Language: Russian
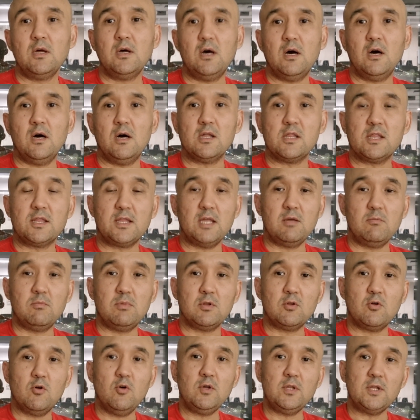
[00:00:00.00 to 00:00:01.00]
а,
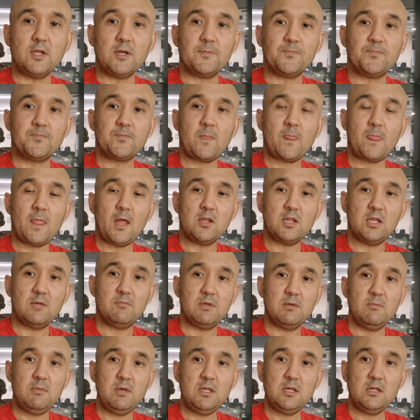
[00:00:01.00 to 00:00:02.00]
стейблкоины.
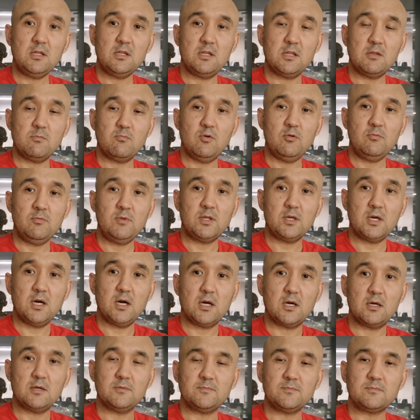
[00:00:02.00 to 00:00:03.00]
Тем не менее, если вспомнить,
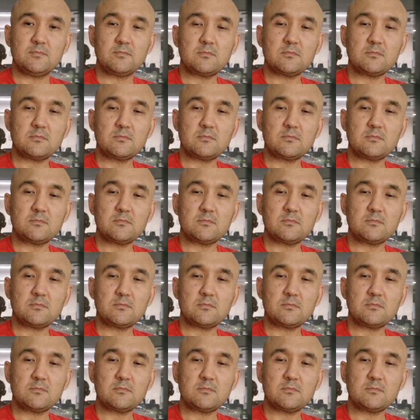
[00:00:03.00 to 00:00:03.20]
как